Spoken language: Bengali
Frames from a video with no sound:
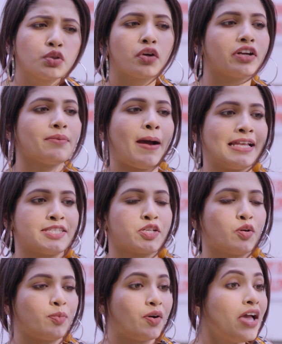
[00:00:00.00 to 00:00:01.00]
সুন্দর করে
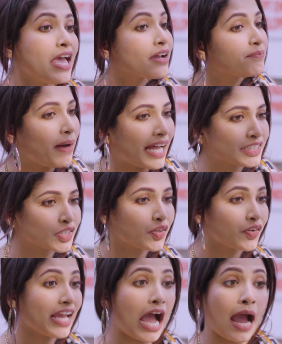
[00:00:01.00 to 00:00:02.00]
ভাজি করব ভাজি করে